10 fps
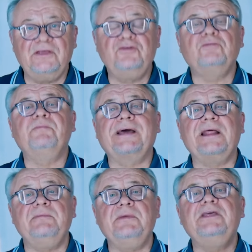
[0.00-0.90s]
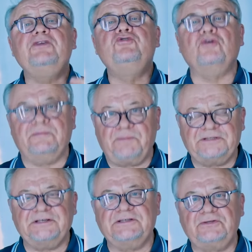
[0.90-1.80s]
Идет, по крайней мере, идет
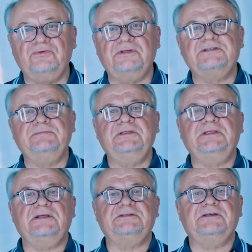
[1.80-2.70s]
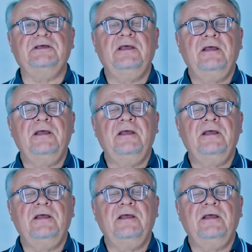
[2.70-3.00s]
процесс струйной цементации.